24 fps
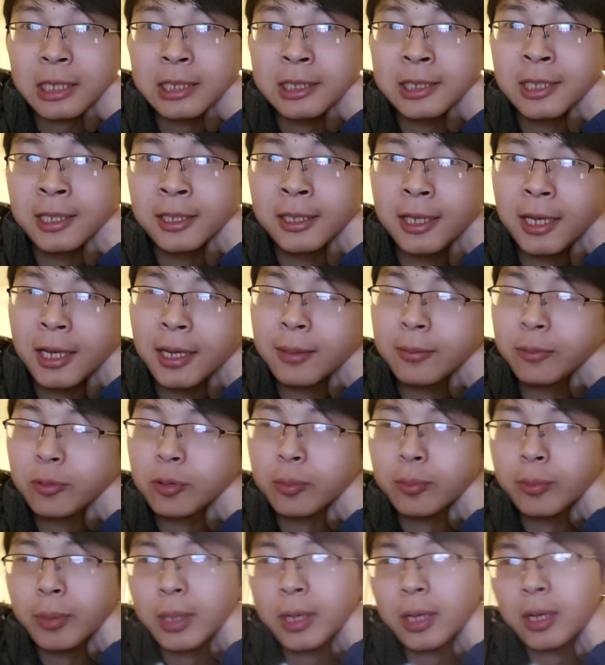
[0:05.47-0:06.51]
今天
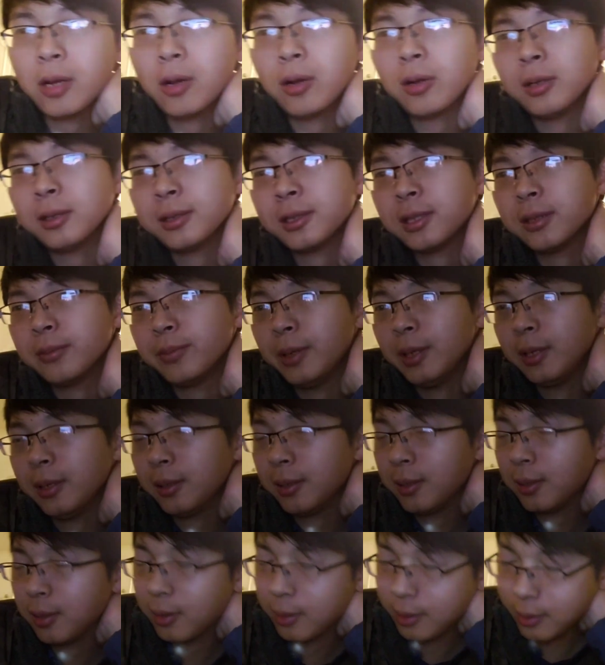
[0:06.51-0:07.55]
准备搞个视频，
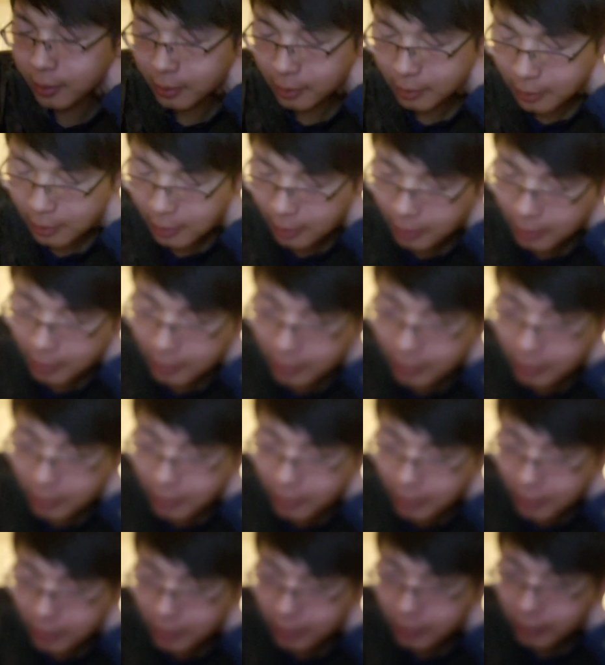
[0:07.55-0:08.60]

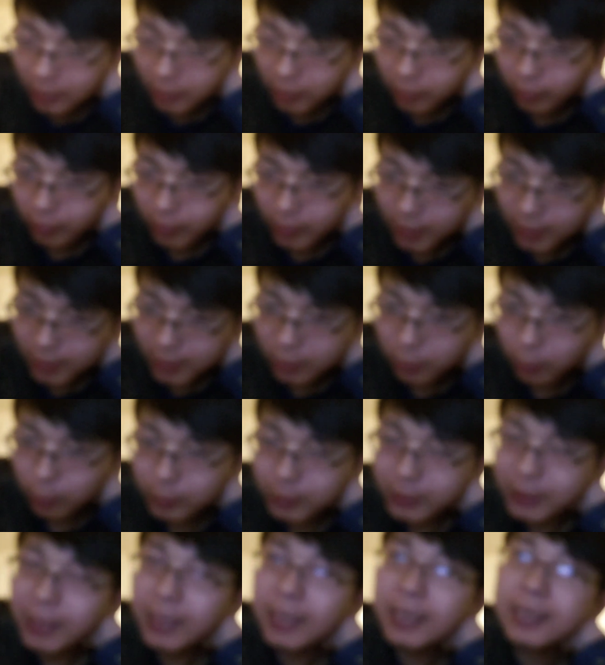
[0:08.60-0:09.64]
因为总
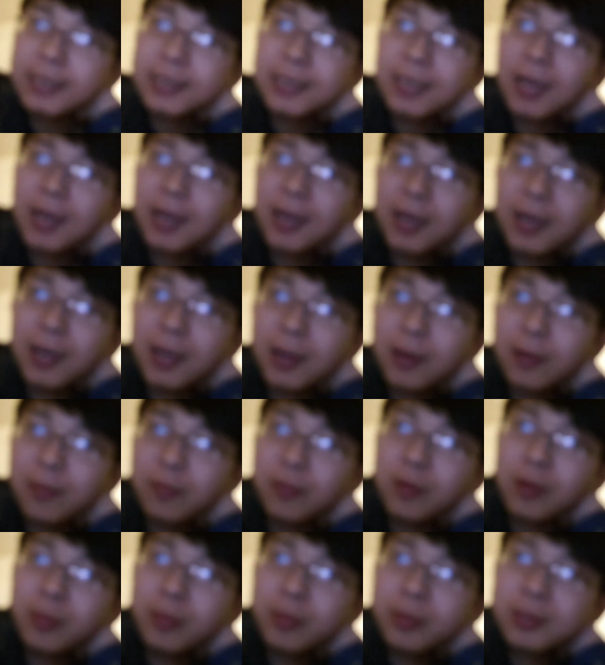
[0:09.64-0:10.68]
结一下，
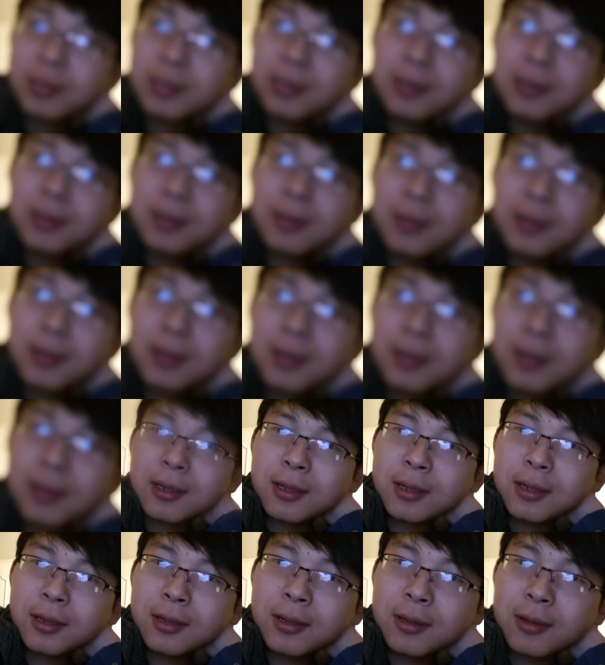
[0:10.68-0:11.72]
我不是
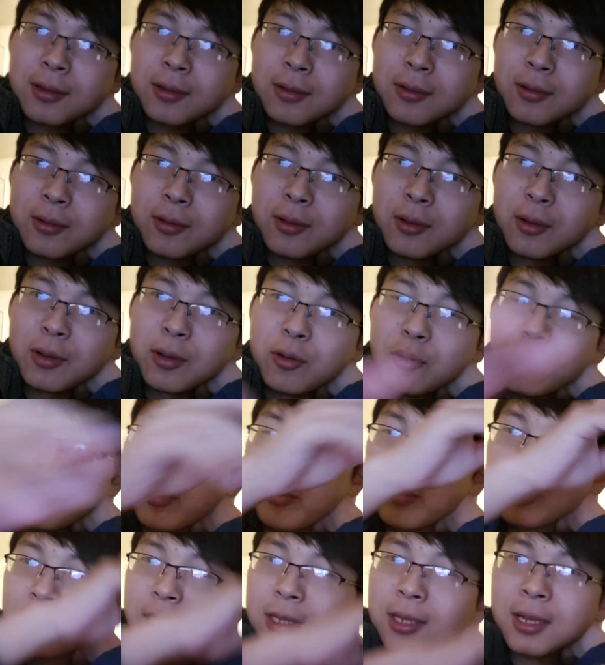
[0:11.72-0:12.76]
我
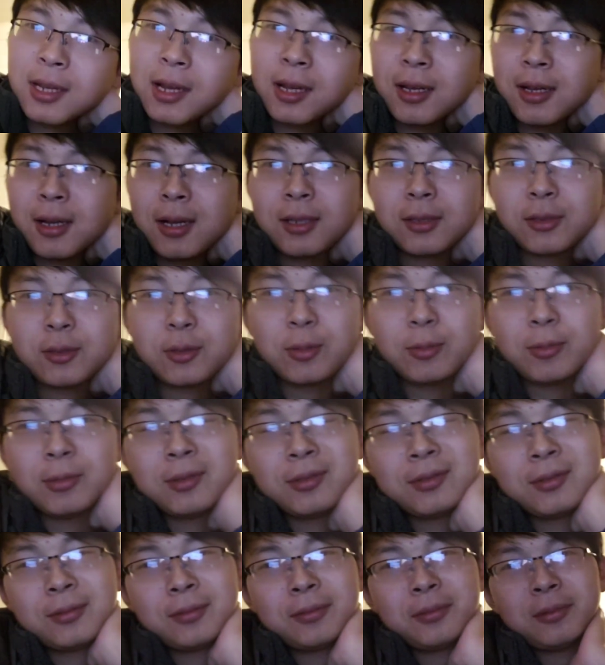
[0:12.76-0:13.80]
不是刚刚
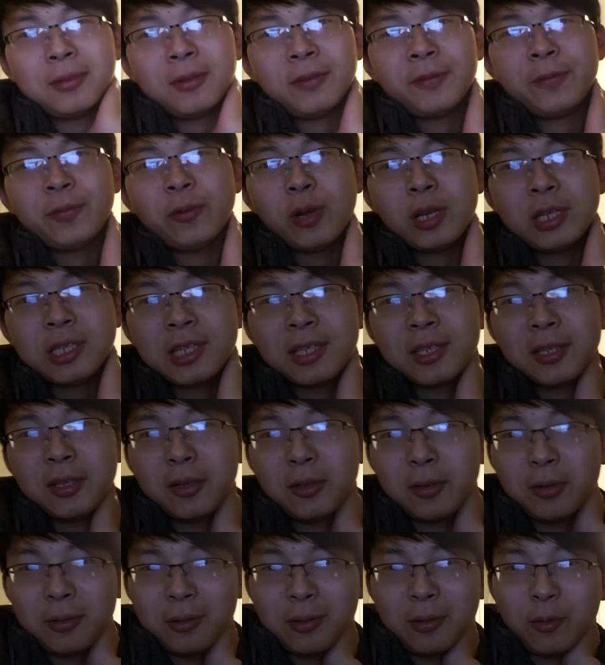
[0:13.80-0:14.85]
从
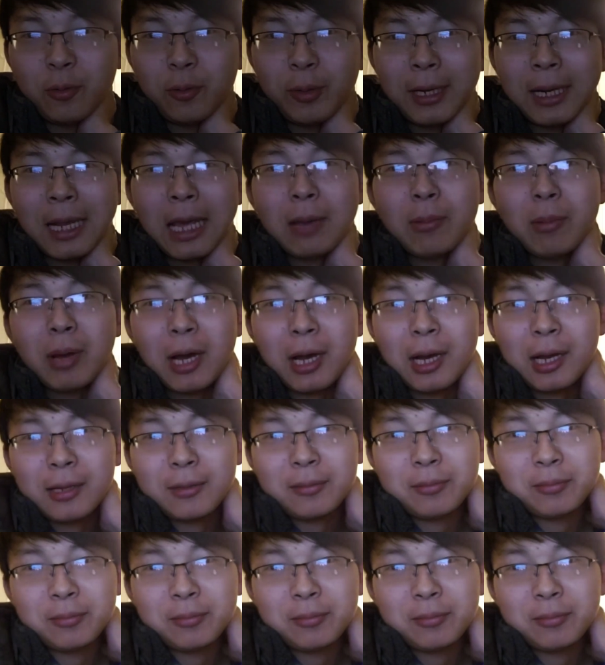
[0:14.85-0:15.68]
Fresno 回来嘛，